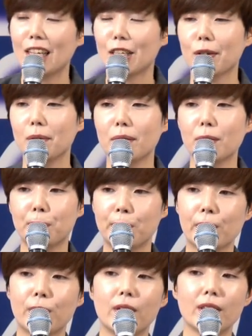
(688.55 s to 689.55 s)
그럼에도
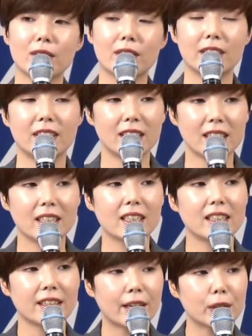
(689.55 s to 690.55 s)
불구하고 그들이 이
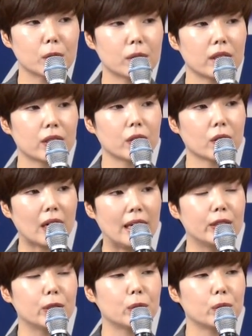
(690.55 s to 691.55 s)
길을 계속해서
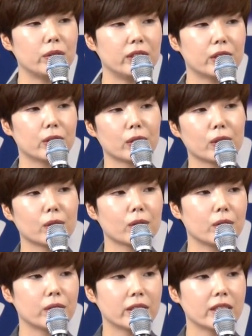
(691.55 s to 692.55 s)
갈 수
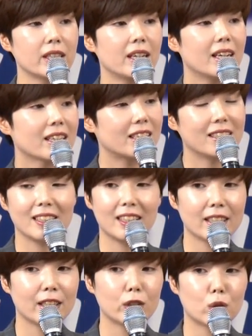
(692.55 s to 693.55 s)
있었던 것은
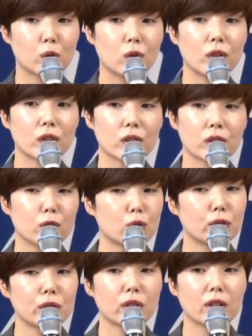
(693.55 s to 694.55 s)
그들에게 주어졌던
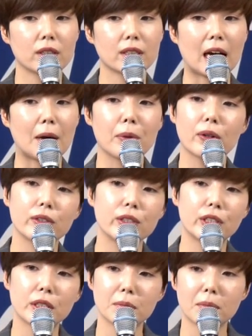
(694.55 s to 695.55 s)
투철한 사명
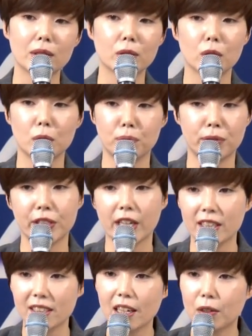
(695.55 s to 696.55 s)
의식만으로는
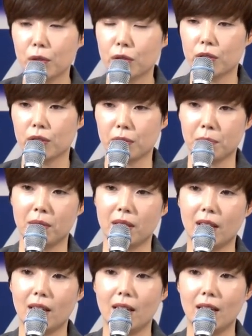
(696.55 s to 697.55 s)
불가능한
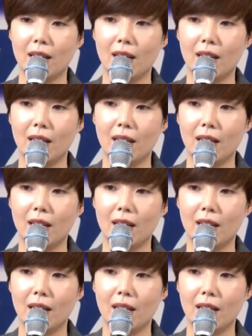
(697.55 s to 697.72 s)
것이었습니다.